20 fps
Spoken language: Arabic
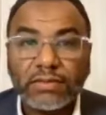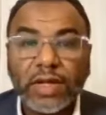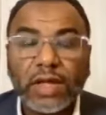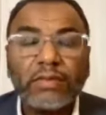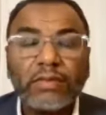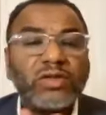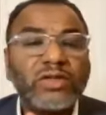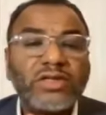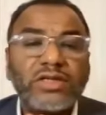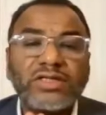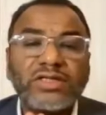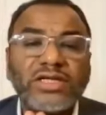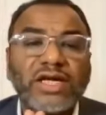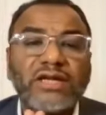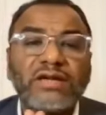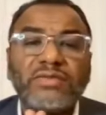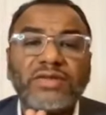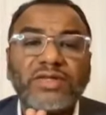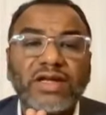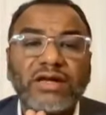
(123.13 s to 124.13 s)
المنتج
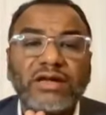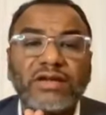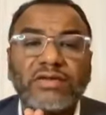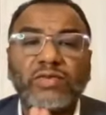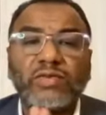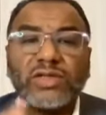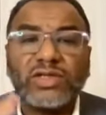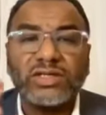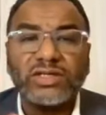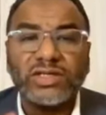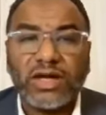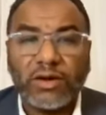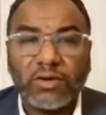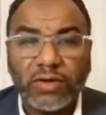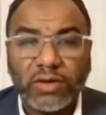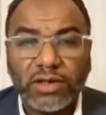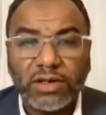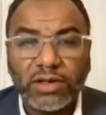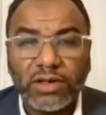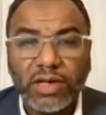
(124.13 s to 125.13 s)
انا متاكد منتج
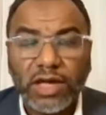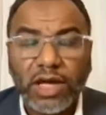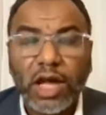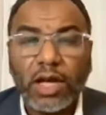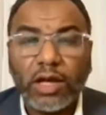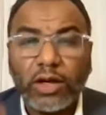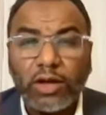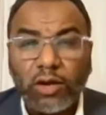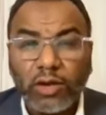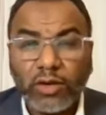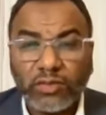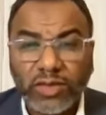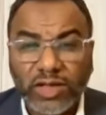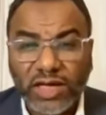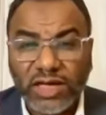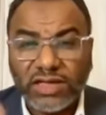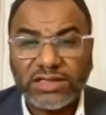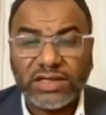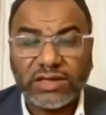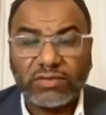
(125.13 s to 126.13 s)
قوي. اليوم
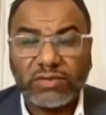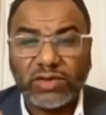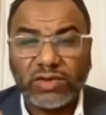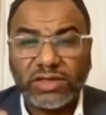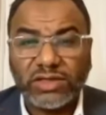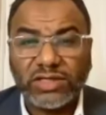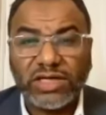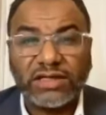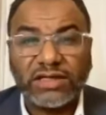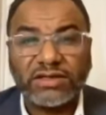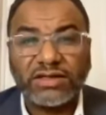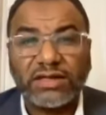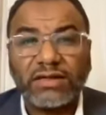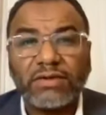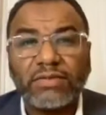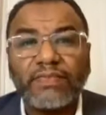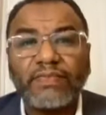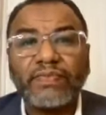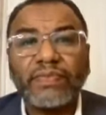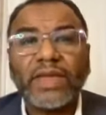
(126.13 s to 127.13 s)
دي اكسن
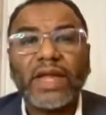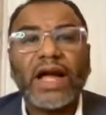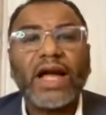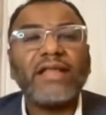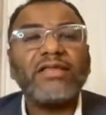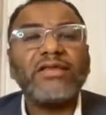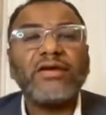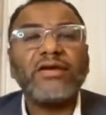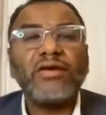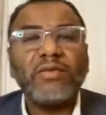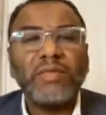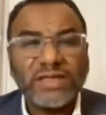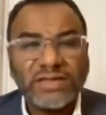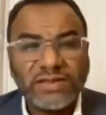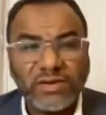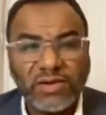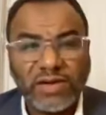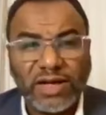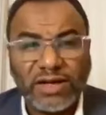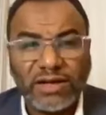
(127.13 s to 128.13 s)
منتجاتها حتى لو ما
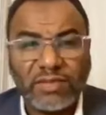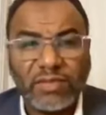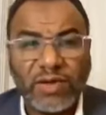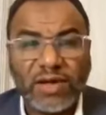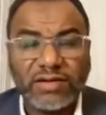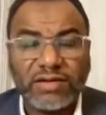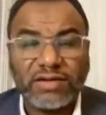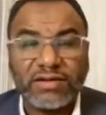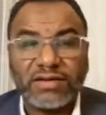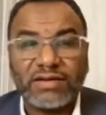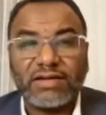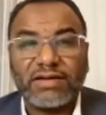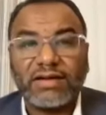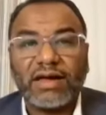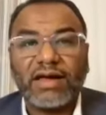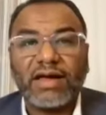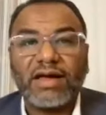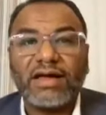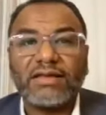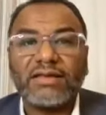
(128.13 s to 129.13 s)
سوينا احنا ماركتنج
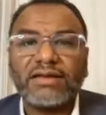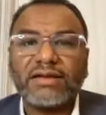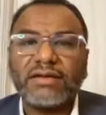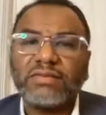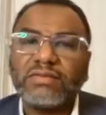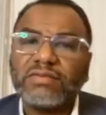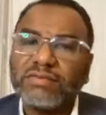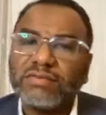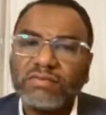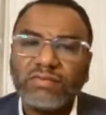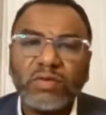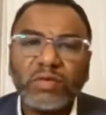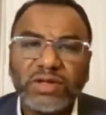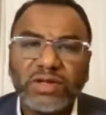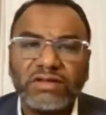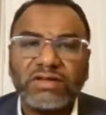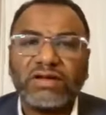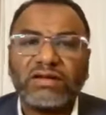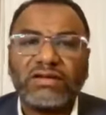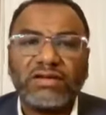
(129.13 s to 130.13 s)
قاده
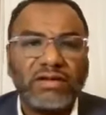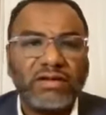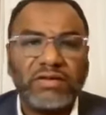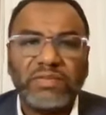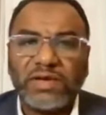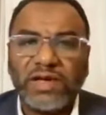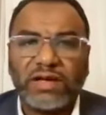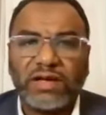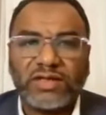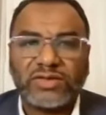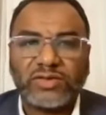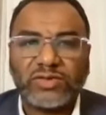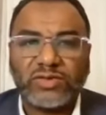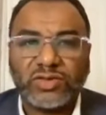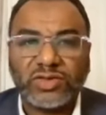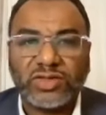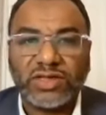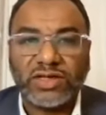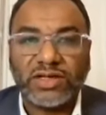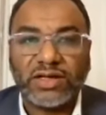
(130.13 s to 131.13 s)
ممكن تقتنع بها الناس
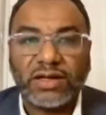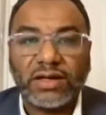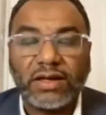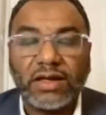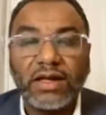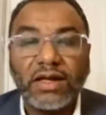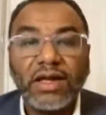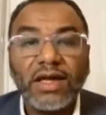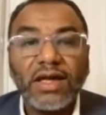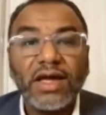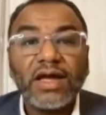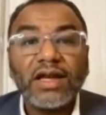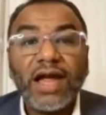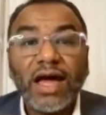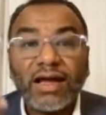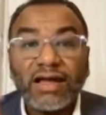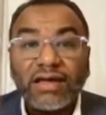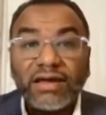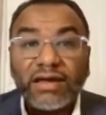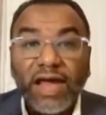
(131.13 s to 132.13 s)
وتشتريها.
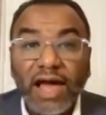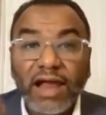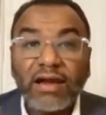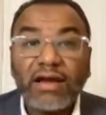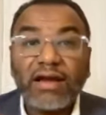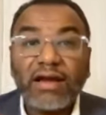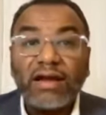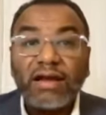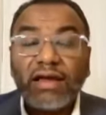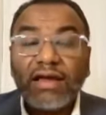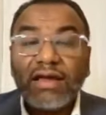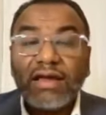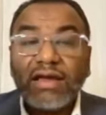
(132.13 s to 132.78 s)
لكن هل